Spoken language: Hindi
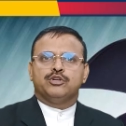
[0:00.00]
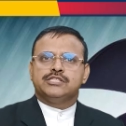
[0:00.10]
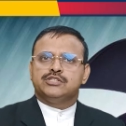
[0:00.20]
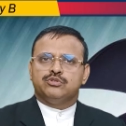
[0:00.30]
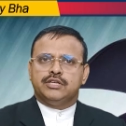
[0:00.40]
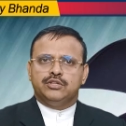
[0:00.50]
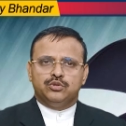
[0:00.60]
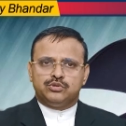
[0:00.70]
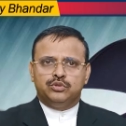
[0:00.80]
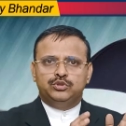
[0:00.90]
प्रोसेस होता है
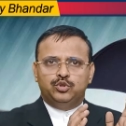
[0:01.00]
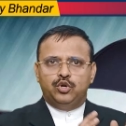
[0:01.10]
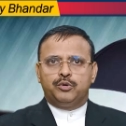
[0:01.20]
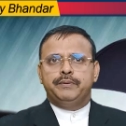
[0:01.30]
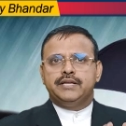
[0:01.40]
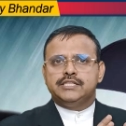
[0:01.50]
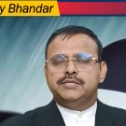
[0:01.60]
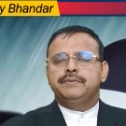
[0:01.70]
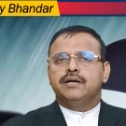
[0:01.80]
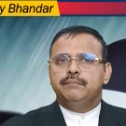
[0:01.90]
दोस्तों जो लोग भी
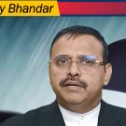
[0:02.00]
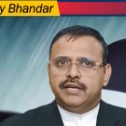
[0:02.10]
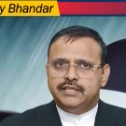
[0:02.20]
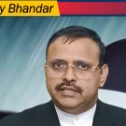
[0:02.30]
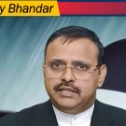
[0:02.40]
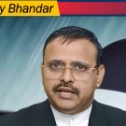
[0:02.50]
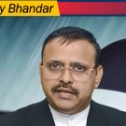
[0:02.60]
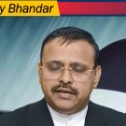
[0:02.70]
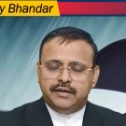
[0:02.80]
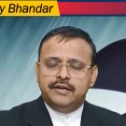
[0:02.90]
किसी भी कंपनी के एजेंट
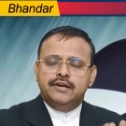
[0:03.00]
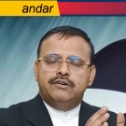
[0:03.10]
नहीं है